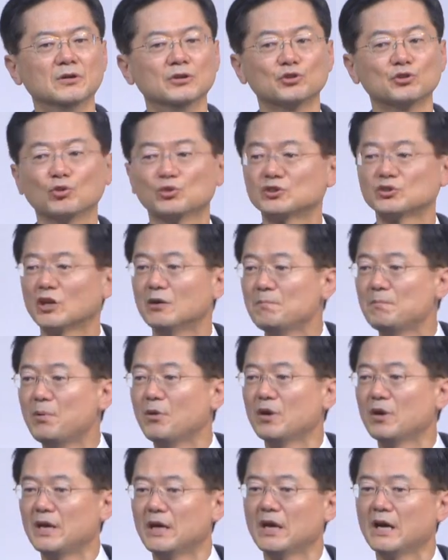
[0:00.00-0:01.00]
또
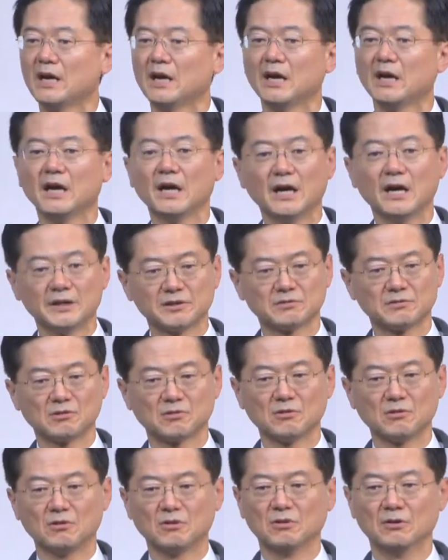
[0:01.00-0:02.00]
선포해야 하는
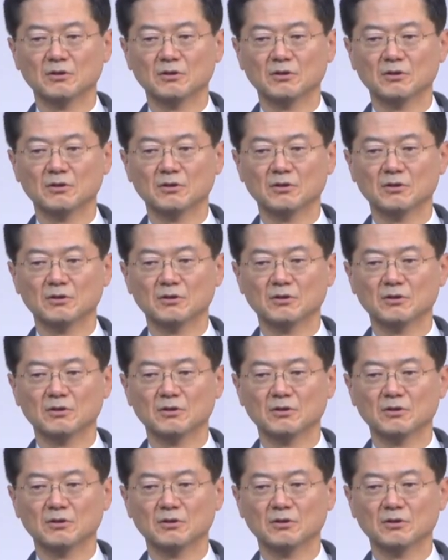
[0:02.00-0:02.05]
거고